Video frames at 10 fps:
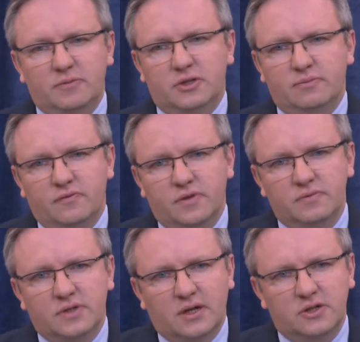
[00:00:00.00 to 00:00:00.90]
się w tym
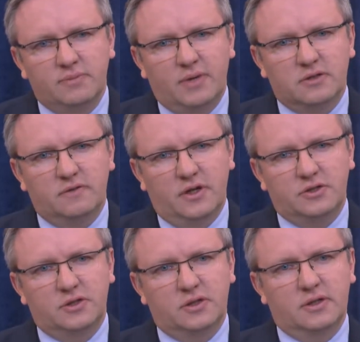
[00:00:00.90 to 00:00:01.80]
zakresie bardzo
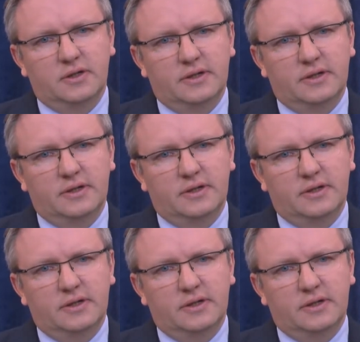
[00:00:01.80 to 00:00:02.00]
ważnych,